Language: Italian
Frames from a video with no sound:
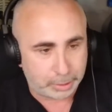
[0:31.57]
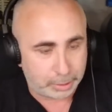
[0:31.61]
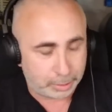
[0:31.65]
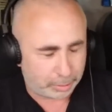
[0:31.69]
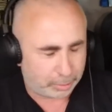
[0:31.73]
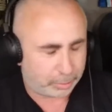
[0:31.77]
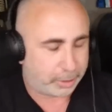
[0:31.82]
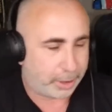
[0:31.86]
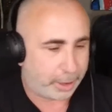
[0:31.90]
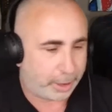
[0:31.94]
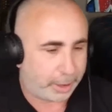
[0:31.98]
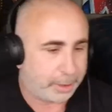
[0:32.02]

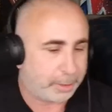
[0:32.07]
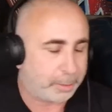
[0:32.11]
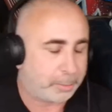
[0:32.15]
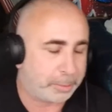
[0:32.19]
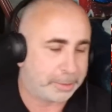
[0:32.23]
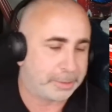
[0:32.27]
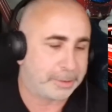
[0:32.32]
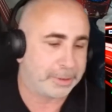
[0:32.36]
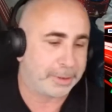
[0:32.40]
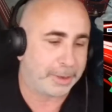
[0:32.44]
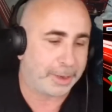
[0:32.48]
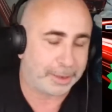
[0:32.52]
Ok,
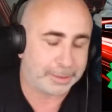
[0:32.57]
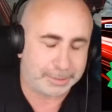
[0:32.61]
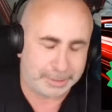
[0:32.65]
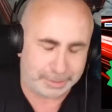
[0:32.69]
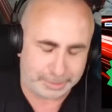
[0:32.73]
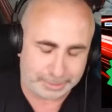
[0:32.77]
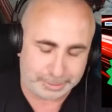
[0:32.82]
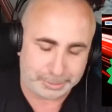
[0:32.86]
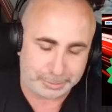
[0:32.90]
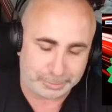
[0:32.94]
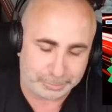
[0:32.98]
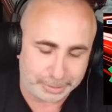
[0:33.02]
quindi
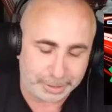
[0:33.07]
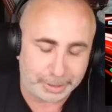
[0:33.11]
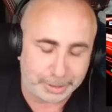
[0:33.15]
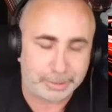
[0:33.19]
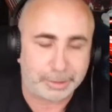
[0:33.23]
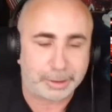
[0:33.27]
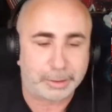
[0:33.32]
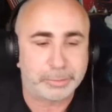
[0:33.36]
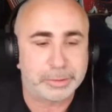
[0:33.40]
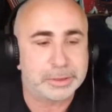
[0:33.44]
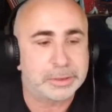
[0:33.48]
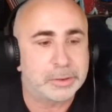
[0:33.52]
attenzione.
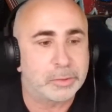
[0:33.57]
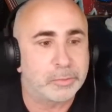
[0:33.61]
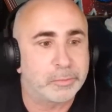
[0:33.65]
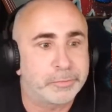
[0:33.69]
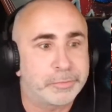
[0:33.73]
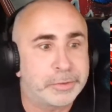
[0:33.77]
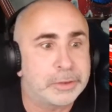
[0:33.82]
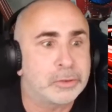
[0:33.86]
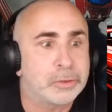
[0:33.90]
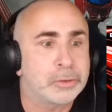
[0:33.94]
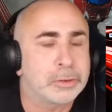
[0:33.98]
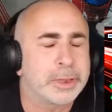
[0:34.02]
Allora, questo è un
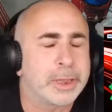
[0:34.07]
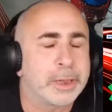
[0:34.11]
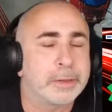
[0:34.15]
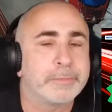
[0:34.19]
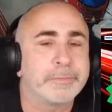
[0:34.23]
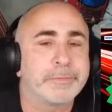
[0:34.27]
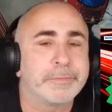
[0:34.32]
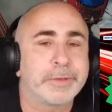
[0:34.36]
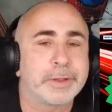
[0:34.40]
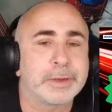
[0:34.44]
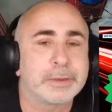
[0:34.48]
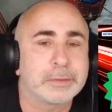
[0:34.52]
video
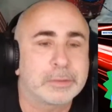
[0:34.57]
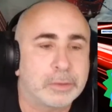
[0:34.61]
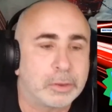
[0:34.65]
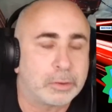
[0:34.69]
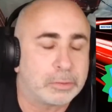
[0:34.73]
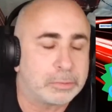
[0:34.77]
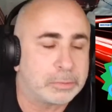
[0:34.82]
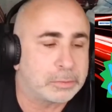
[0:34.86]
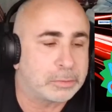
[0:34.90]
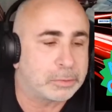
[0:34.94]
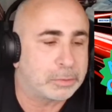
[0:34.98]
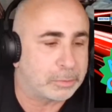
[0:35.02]
del
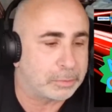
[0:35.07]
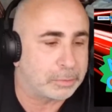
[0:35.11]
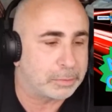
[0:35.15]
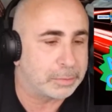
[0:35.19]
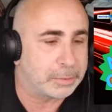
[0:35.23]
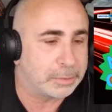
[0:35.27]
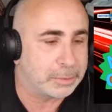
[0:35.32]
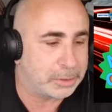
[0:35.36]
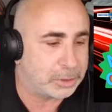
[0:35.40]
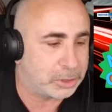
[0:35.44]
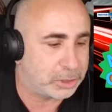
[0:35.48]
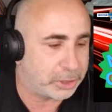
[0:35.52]
28
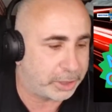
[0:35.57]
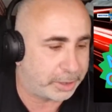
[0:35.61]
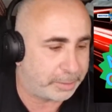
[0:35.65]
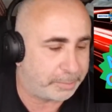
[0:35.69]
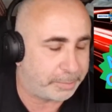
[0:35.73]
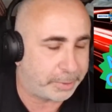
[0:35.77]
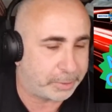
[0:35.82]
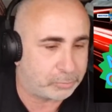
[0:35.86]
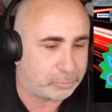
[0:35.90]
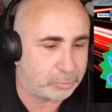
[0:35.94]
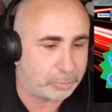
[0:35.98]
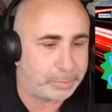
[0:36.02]

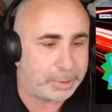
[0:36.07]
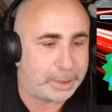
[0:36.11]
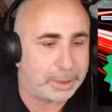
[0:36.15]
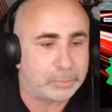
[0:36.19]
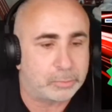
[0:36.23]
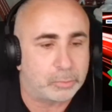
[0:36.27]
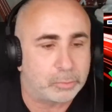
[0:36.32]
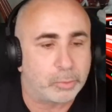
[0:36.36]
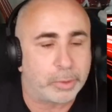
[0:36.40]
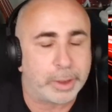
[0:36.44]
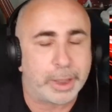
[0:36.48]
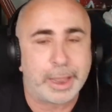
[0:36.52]
dicembre
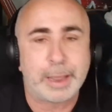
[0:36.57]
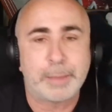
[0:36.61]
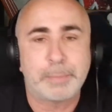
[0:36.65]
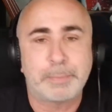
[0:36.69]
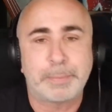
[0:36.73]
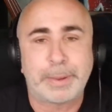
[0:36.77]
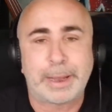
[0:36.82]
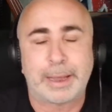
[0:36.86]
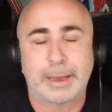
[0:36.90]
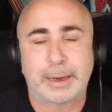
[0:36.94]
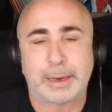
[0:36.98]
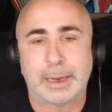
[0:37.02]
2002 e
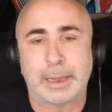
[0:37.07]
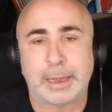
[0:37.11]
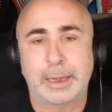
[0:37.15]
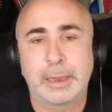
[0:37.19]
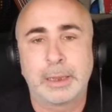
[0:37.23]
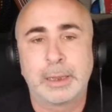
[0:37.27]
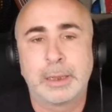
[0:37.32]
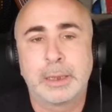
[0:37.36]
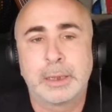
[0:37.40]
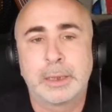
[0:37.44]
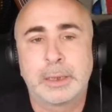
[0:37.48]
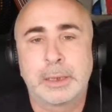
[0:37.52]
parla
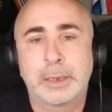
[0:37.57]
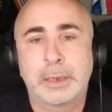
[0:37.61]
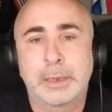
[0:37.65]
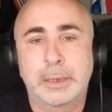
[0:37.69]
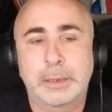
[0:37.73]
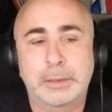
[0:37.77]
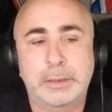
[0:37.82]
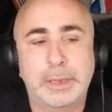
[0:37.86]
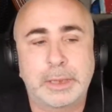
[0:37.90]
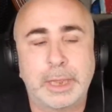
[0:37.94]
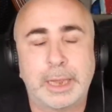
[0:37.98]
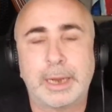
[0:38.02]

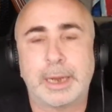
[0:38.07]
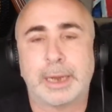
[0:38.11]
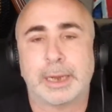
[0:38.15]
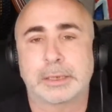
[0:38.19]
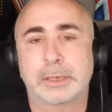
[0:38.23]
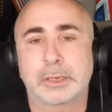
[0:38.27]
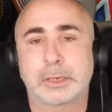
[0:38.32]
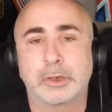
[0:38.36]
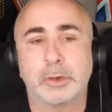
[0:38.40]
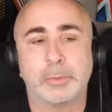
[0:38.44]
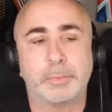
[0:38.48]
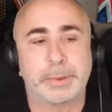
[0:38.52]
della
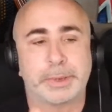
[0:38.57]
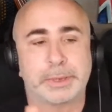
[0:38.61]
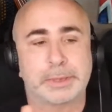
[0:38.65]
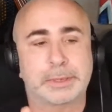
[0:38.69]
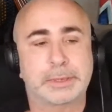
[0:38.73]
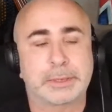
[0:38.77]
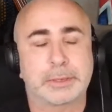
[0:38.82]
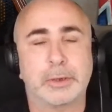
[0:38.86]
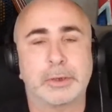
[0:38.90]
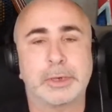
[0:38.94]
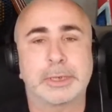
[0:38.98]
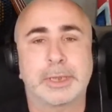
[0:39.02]

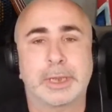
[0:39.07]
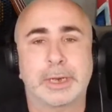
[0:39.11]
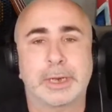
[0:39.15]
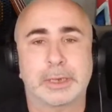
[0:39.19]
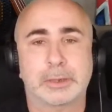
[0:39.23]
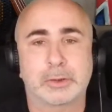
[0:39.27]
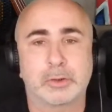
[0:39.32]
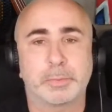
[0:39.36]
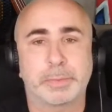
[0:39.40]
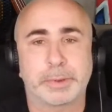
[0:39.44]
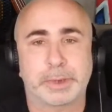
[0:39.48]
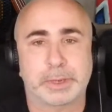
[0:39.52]
soppressione della
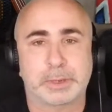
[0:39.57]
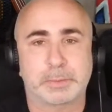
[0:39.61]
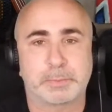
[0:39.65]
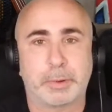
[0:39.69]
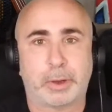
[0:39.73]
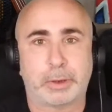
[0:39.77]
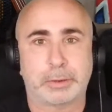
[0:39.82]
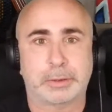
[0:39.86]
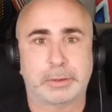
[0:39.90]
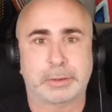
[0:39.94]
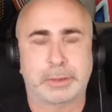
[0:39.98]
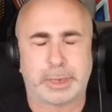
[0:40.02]
Super
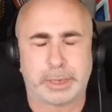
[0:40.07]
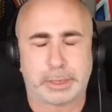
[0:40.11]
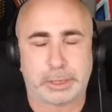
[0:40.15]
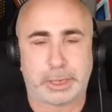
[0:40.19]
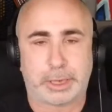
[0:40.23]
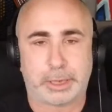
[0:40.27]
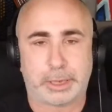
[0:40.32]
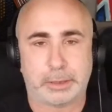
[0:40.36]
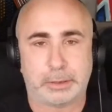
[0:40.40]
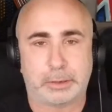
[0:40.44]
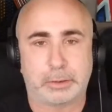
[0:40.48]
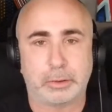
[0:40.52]
Sport
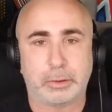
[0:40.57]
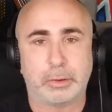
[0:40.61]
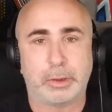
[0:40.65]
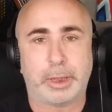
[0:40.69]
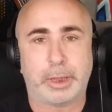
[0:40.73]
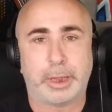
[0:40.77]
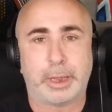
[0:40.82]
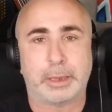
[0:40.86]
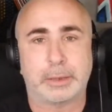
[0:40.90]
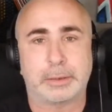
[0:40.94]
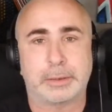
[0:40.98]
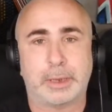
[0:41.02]

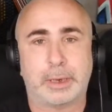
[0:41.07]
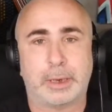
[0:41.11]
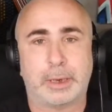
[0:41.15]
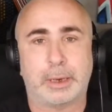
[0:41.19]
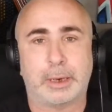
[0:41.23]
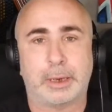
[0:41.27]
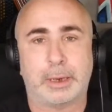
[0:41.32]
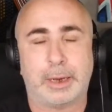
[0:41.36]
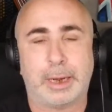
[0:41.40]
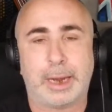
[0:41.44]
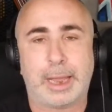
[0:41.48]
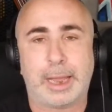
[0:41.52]
300 e
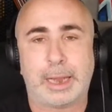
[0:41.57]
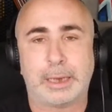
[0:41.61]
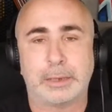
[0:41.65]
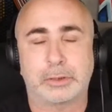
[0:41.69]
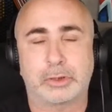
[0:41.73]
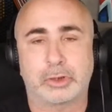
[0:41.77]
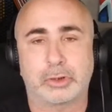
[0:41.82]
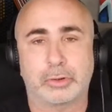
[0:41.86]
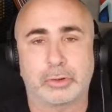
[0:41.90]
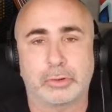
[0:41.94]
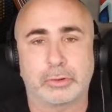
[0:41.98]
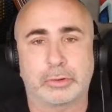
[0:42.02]
del
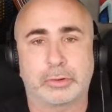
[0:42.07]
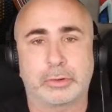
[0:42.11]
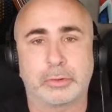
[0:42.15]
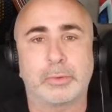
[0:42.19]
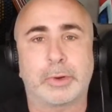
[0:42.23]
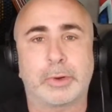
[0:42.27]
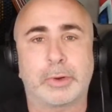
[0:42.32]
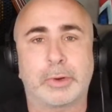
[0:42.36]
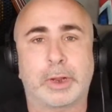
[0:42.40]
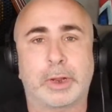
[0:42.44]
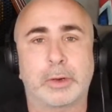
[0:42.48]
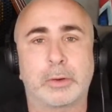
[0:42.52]
lancio di
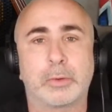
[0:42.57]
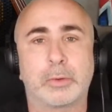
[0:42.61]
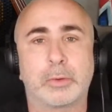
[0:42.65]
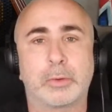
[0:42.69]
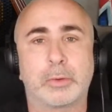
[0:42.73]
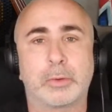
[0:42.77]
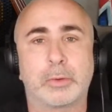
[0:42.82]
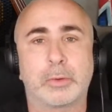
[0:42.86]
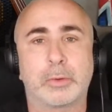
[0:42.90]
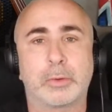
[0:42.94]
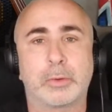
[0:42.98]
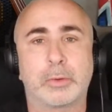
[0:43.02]
una
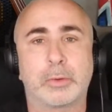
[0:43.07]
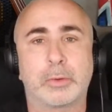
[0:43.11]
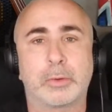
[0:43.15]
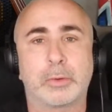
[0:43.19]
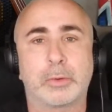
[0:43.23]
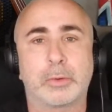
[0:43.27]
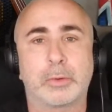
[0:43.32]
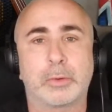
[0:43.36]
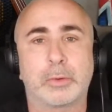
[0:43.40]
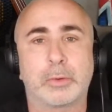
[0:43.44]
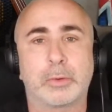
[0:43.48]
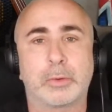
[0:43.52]
nuova
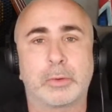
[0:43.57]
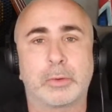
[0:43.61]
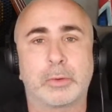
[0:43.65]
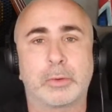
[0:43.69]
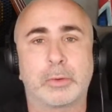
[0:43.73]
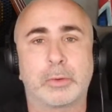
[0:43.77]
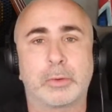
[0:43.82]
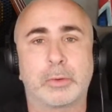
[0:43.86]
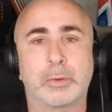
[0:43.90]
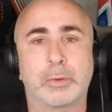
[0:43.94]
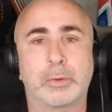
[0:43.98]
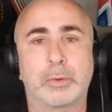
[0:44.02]
classe in
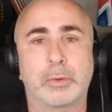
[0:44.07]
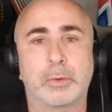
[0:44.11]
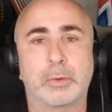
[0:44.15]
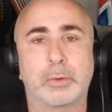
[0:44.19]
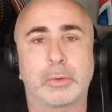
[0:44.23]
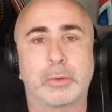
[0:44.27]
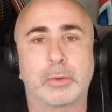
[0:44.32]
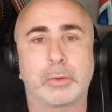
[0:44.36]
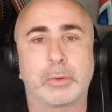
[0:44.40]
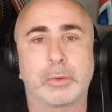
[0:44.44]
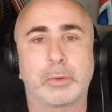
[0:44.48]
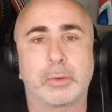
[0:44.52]

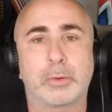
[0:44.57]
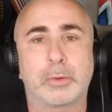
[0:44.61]
Superbike.